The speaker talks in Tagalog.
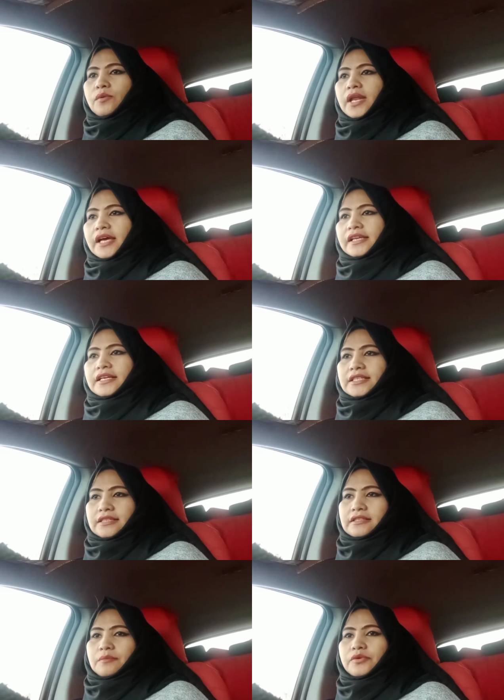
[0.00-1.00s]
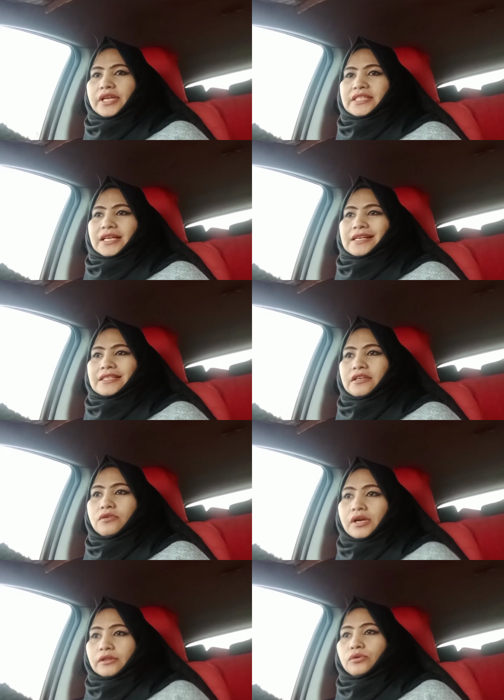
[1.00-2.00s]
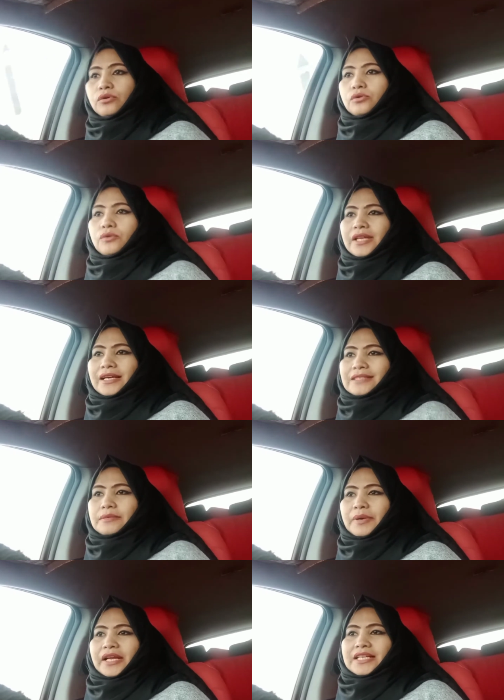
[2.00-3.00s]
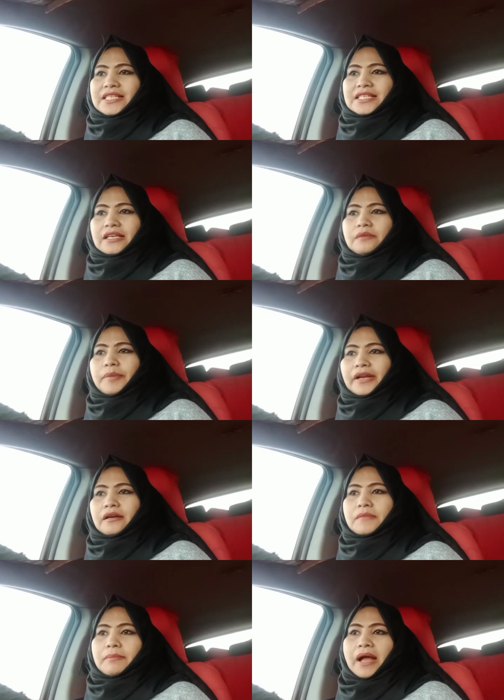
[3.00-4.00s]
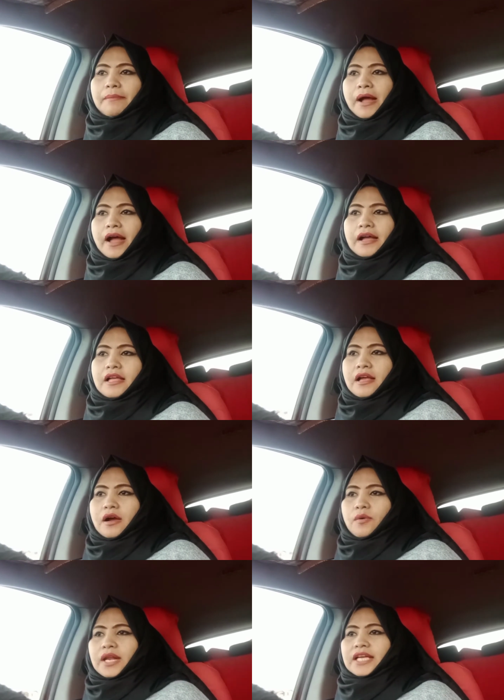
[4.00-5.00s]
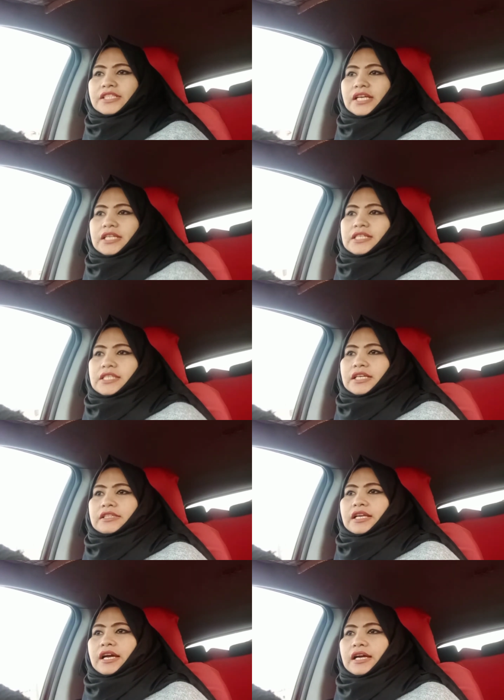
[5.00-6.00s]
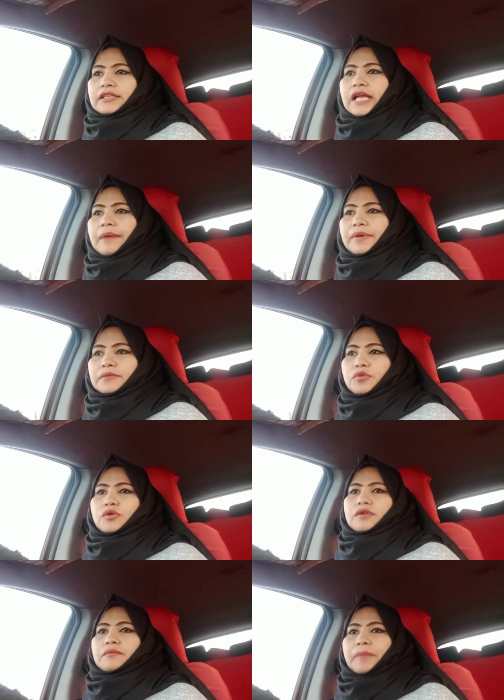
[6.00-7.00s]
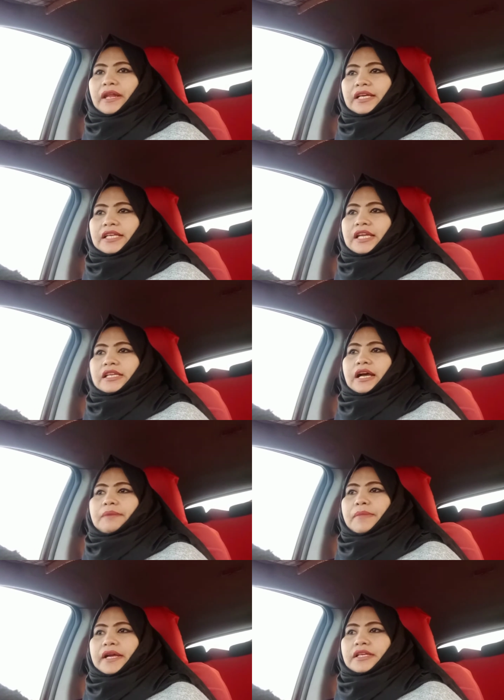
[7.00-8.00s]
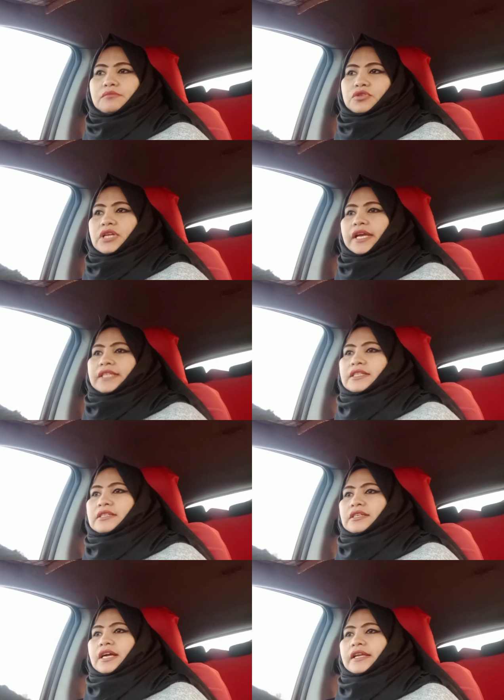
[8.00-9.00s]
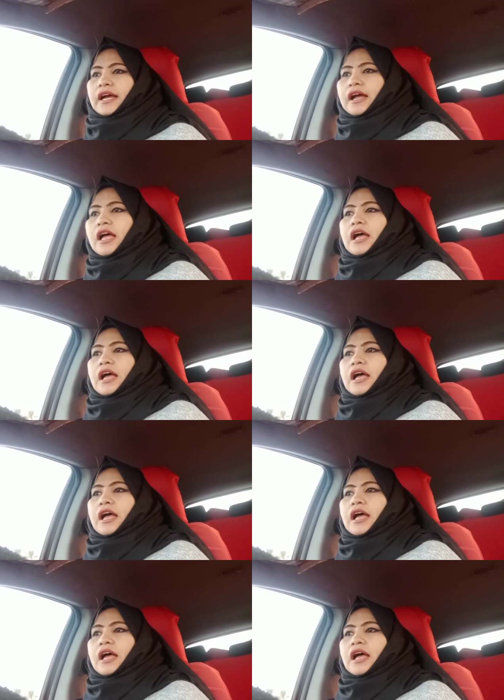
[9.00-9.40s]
wala nang setse eh. kasi yung katulong wala kasi parang skill parang mababa wala siyang skill na dapat mong palagihin na ang bayad mo sa agency kaya